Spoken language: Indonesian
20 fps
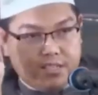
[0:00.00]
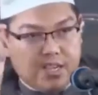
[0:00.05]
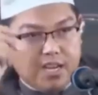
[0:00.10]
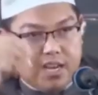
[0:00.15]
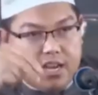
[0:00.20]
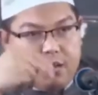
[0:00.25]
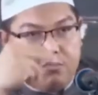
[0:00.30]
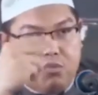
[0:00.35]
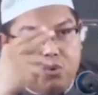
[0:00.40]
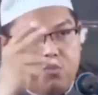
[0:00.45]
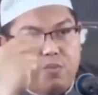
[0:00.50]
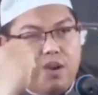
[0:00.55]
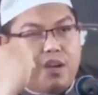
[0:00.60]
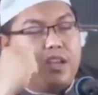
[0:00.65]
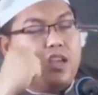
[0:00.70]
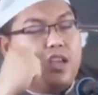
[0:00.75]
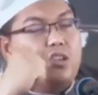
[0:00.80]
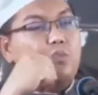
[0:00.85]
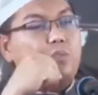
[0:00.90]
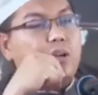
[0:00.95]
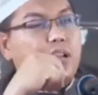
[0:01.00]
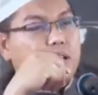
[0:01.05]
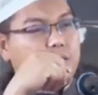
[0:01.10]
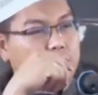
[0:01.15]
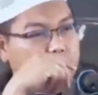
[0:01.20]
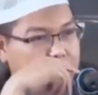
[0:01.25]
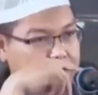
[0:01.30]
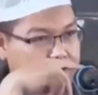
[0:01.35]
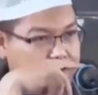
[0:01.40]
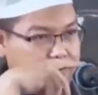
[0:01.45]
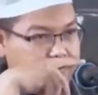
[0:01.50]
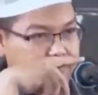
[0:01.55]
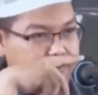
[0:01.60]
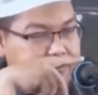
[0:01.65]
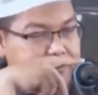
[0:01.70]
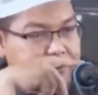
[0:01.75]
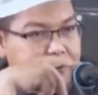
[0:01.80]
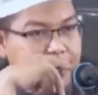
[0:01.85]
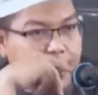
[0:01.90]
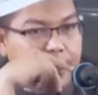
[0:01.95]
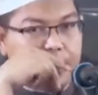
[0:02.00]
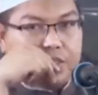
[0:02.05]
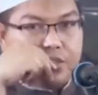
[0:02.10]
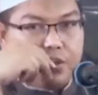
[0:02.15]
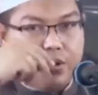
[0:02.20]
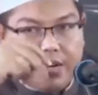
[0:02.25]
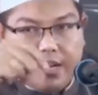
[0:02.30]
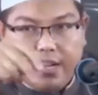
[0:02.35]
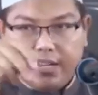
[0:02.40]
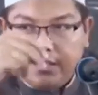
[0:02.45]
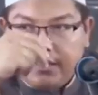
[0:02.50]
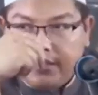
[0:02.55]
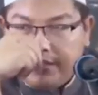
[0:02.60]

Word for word: akan merubah kehidupan antum. Ada seorang